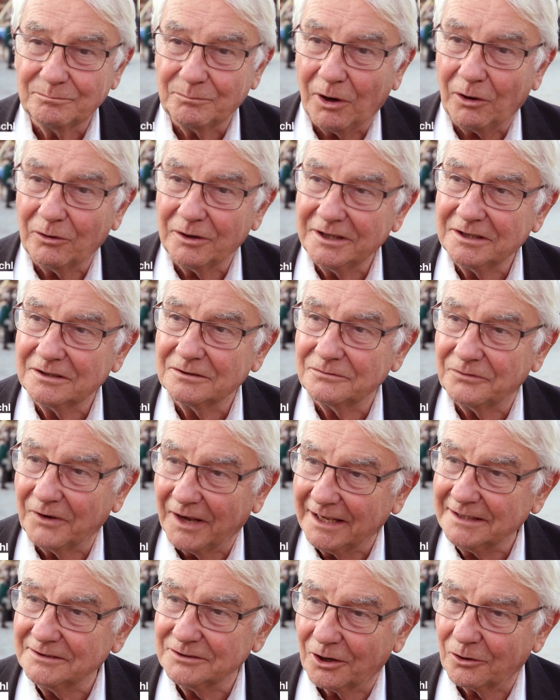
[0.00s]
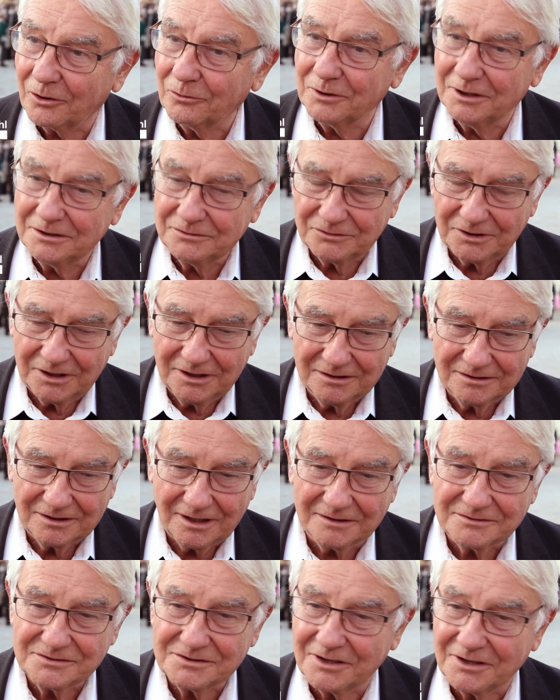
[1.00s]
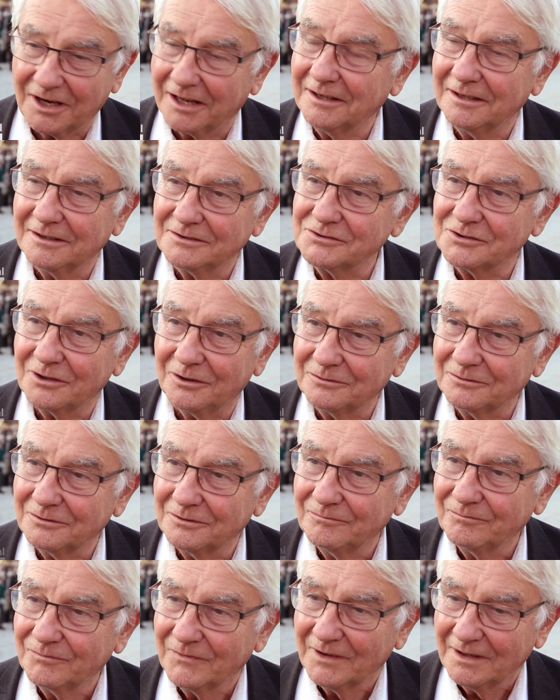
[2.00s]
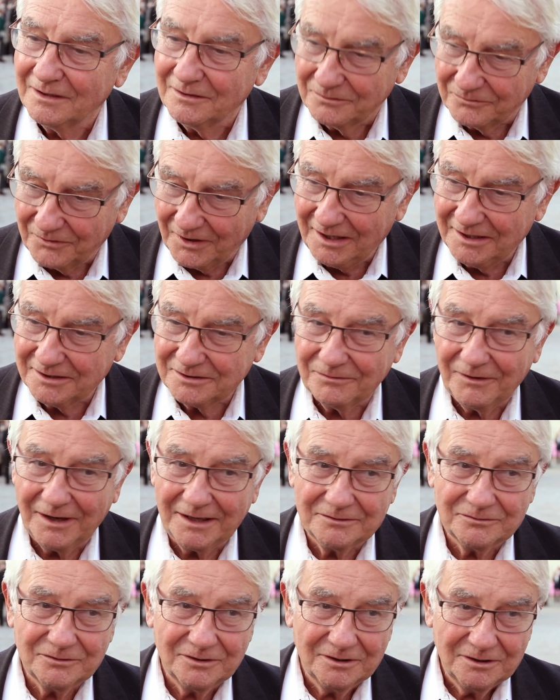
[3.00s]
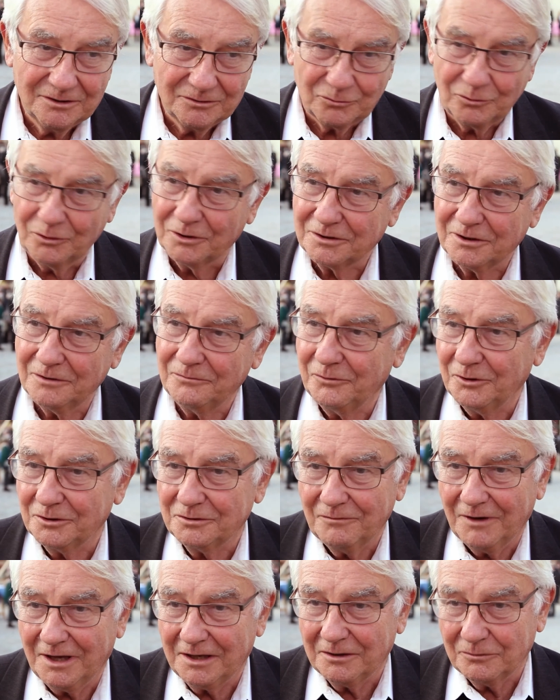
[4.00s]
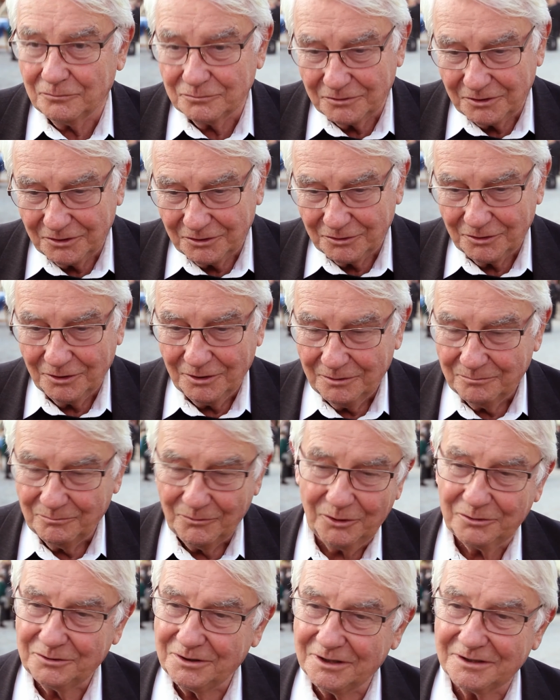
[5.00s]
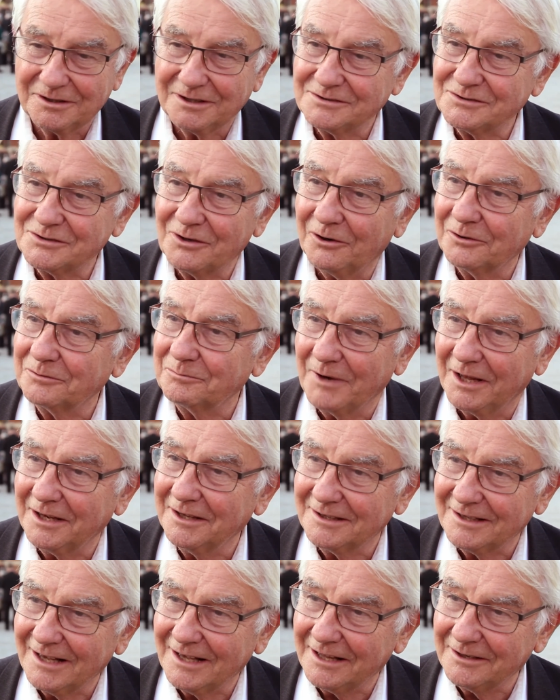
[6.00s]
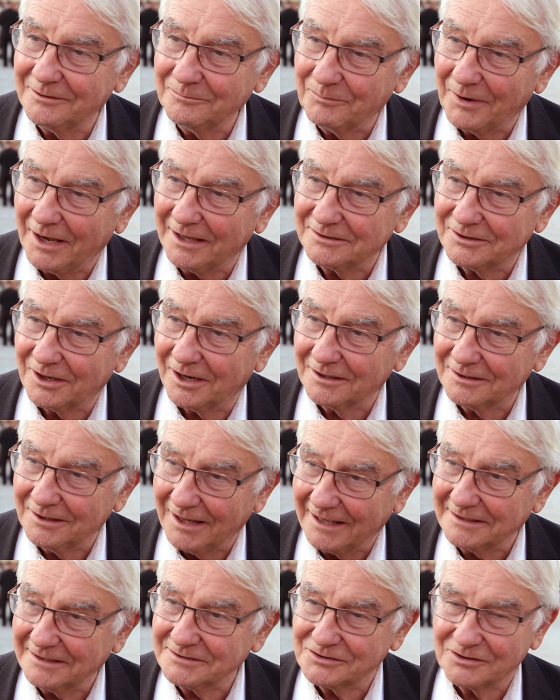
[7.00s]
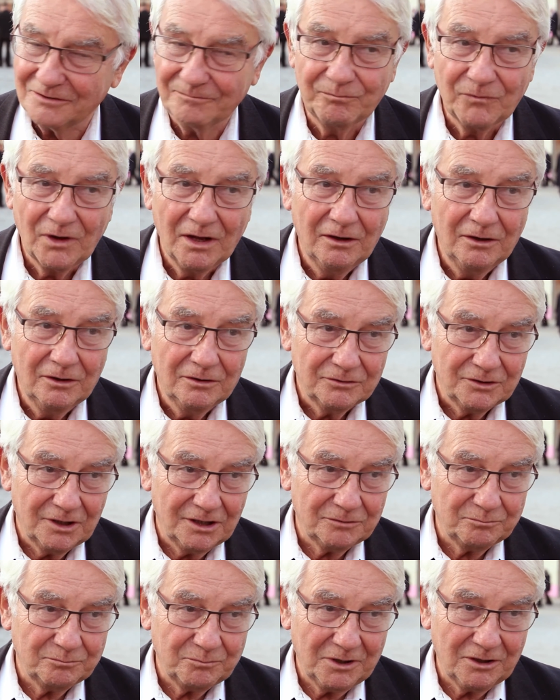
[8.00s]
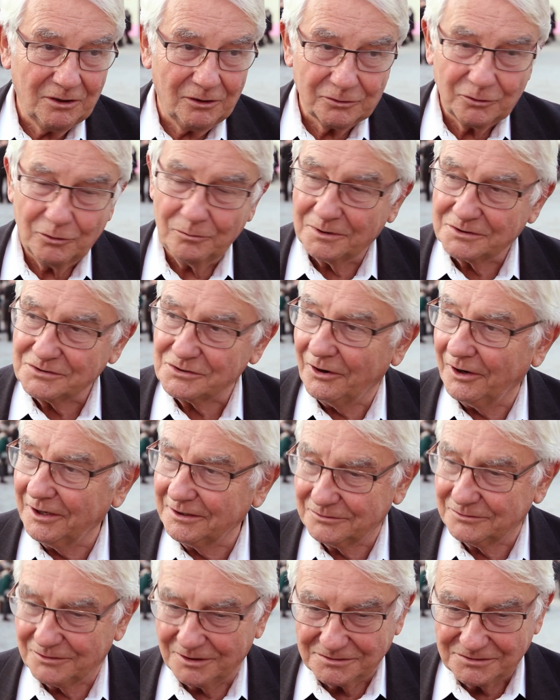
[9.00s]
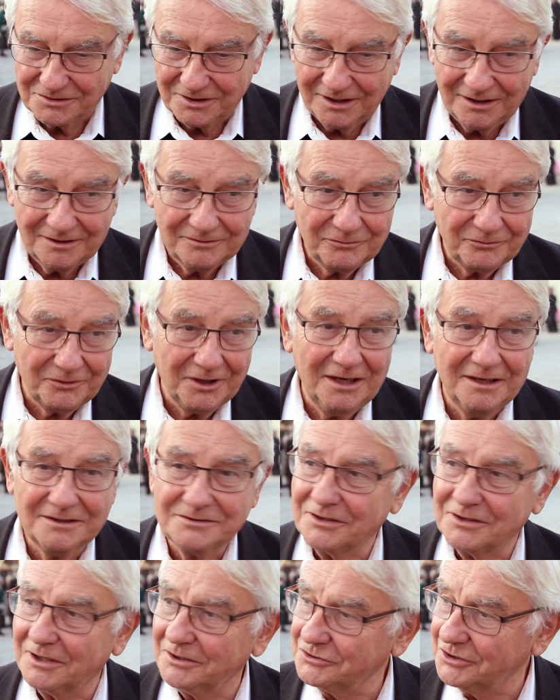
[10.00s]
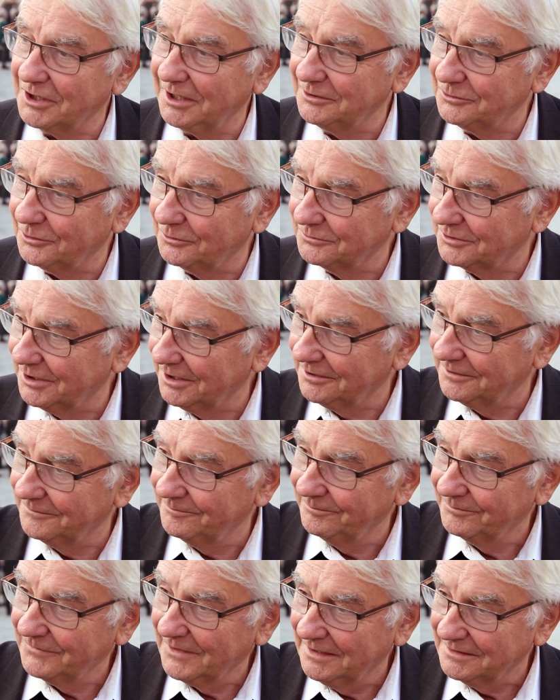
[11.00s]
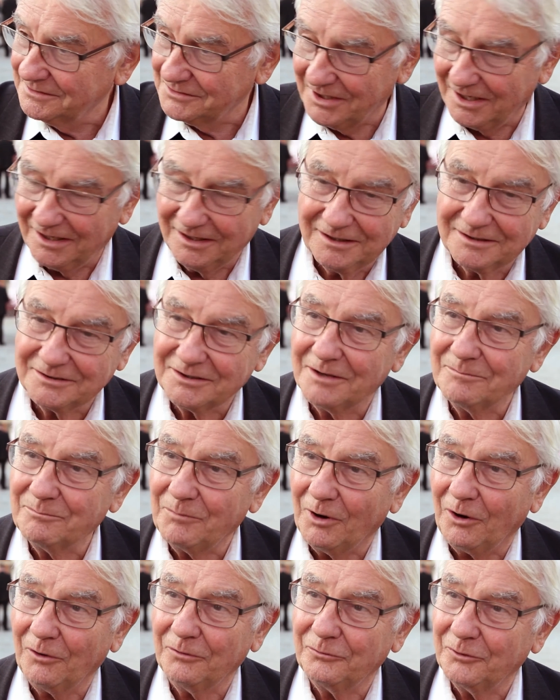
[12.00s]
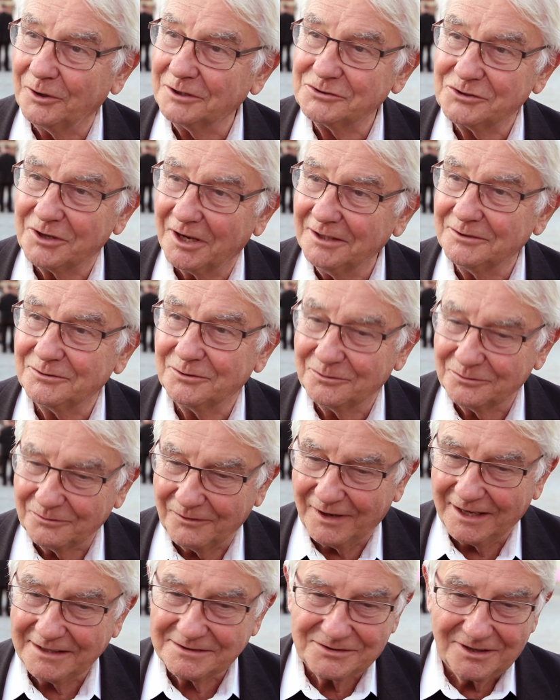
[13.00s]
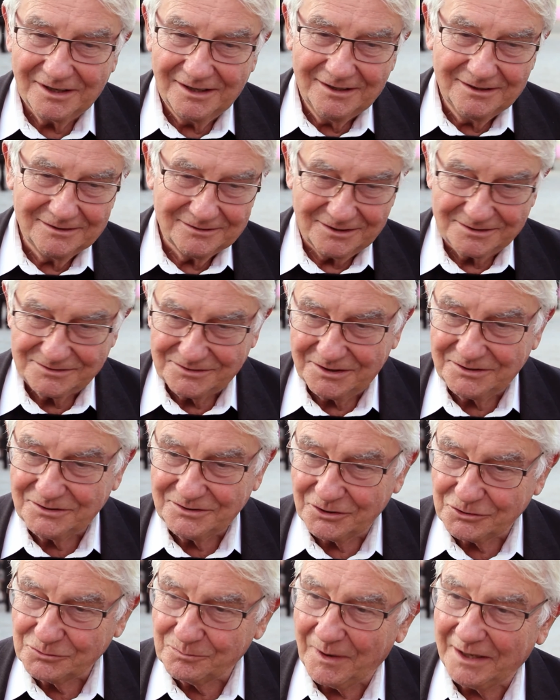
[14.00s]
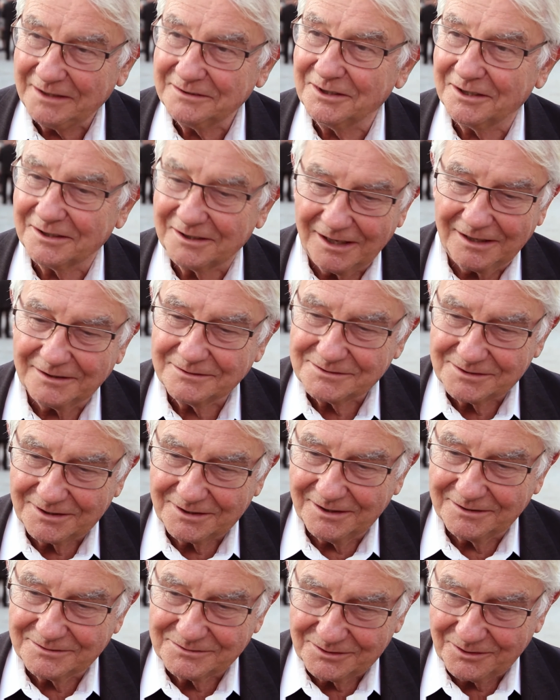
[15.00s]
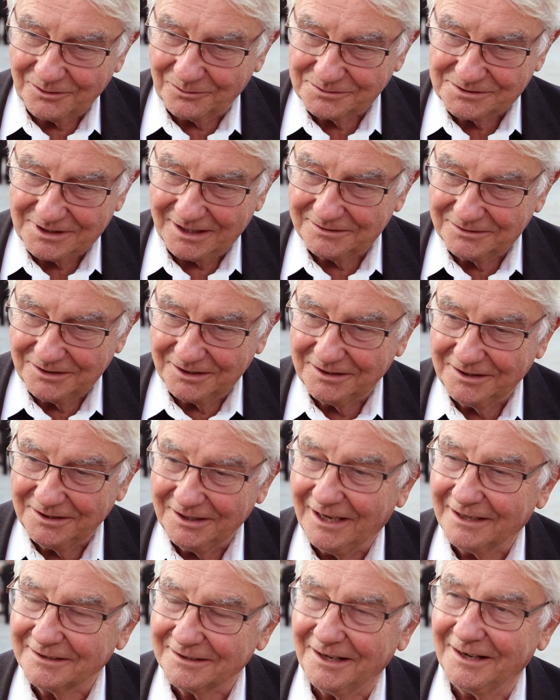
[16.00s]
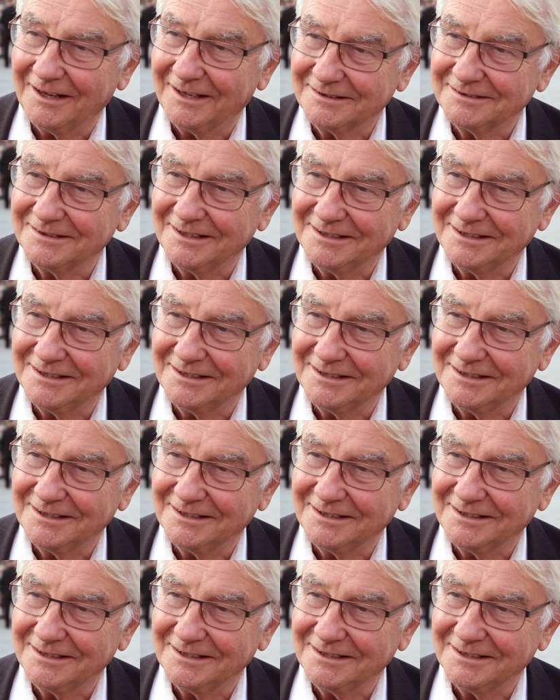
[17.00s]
baulichen Veränderungen, die ganz dringend schon fällig waren, durchgeführt werden und ich möchte dazu auch meinen kleinen Beitrag leisten. ich bin auch überzeugt, dass hier vieles geschieht und ich sehe hier den Baufortschritt und weiß, dass diese Spende ganz, ganz großartig hier angelegt